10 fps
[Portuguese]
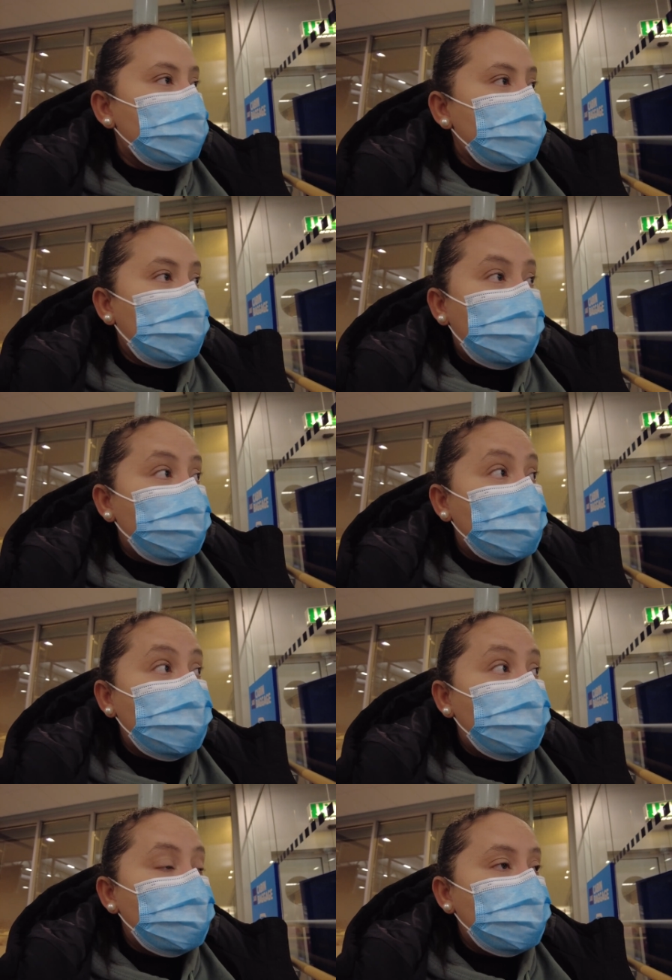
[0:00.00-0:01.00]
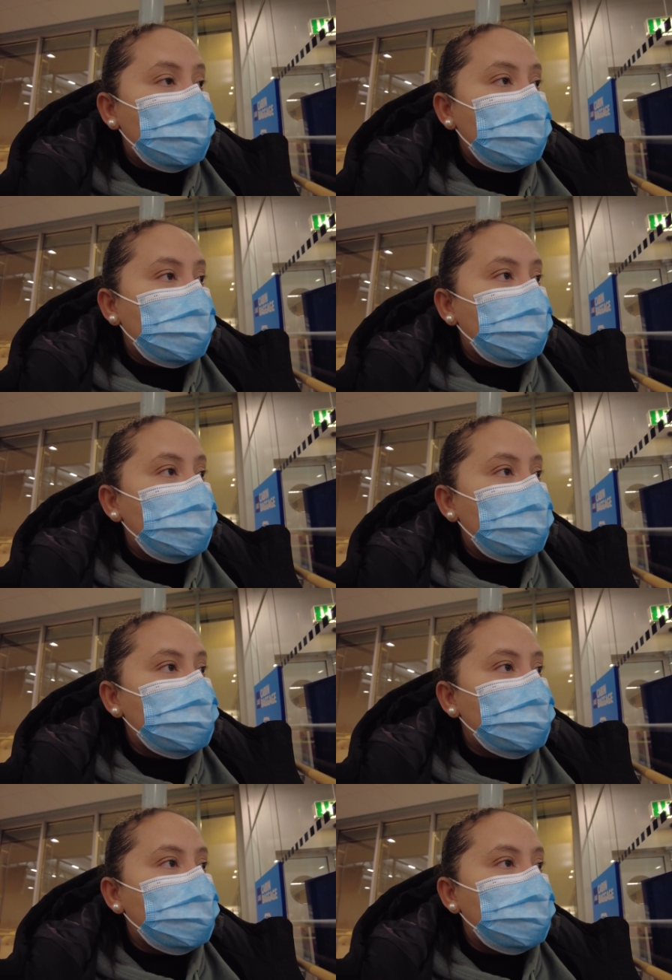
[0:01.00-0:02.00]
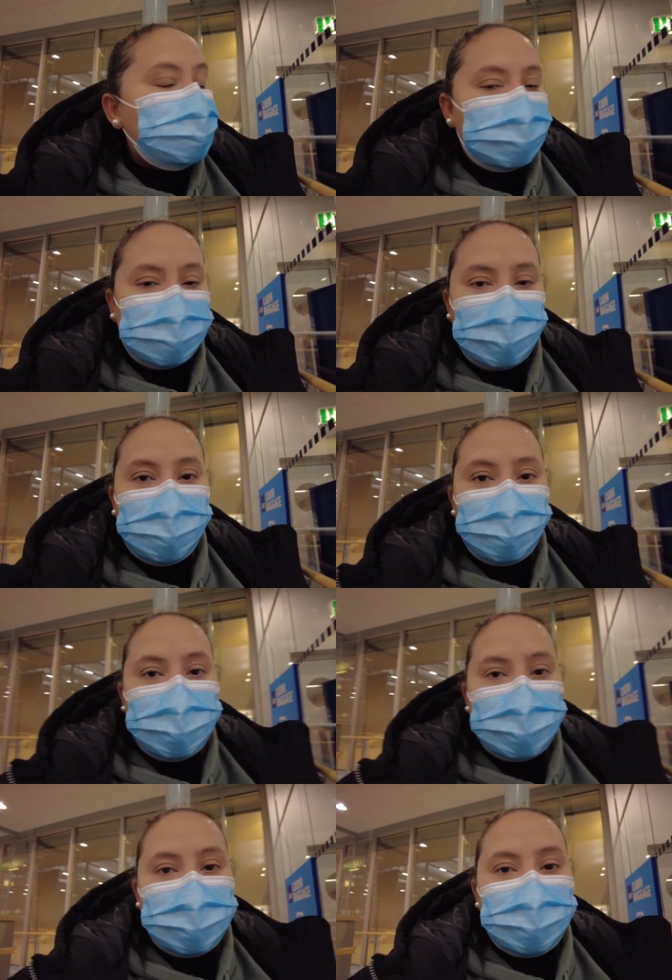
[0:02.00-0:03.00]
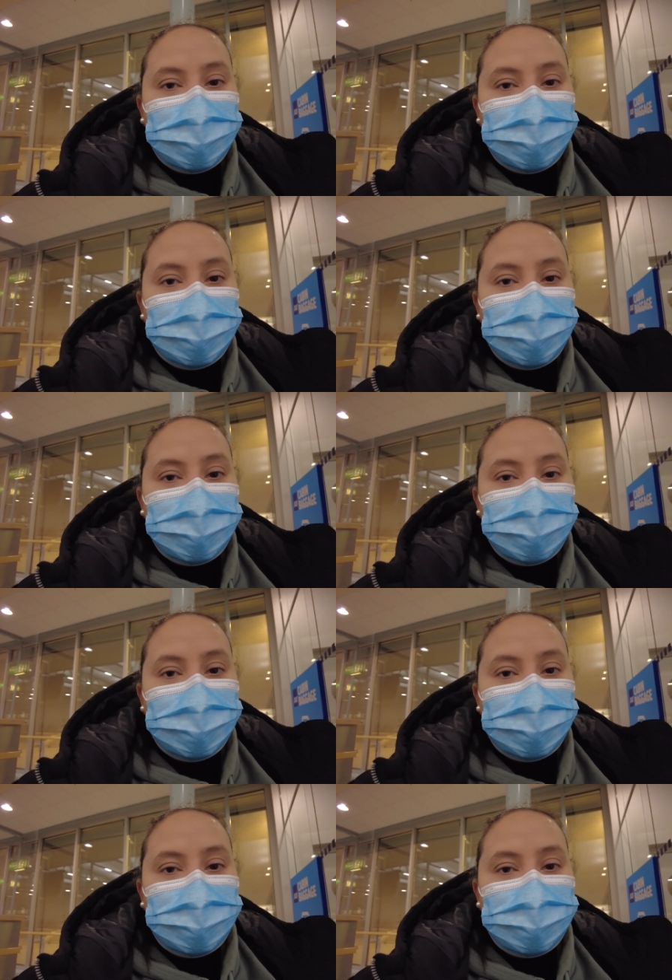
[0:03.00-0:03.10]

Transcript: Tá nevando muito, então eles vão levar tempo para